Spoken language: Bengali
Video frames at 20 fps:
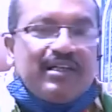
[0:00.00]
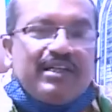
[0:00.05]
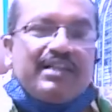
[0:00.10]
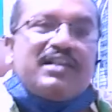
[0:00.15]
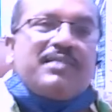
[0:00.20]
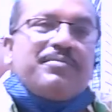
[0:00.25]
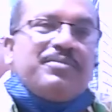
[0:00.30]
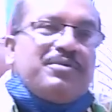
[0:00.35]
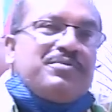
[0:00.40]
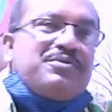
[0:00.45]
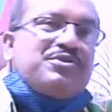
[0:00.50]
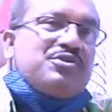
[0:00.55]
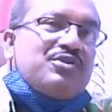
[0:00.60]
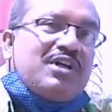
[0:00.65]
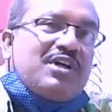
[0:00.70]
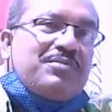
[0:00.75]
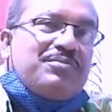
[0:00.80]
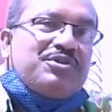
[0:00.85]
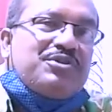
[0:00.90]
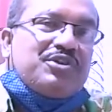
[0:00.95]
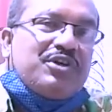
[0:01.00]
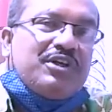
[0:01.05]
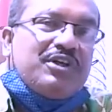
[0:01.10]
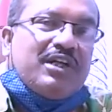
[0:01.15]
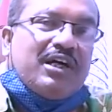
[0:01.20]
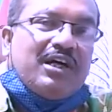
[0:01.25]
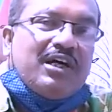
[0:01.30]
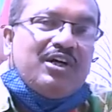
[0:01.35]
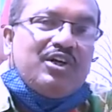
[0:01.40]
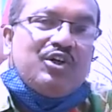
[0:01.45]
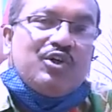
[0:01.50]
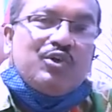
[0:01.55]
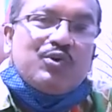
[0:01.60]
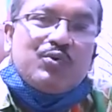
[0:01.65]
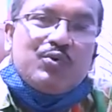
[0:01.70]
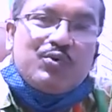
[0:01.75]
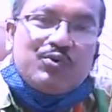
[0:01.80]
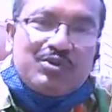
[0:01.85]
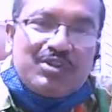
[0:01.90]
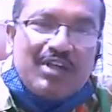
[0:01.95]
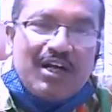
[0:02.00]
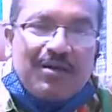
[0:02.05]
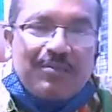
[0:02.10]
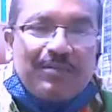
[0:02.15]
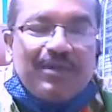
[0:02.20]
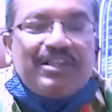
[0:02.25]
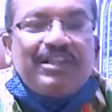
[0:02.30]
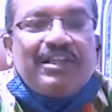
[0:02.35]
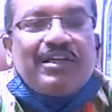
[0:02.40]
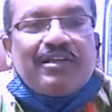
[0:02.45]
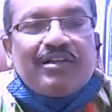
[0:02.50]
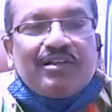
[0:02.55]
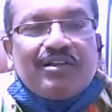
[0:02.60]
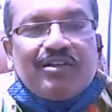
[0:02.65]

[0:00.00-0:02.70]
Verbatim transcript: এটা বিবেচনার বিষয় না কোন সাংবাদিক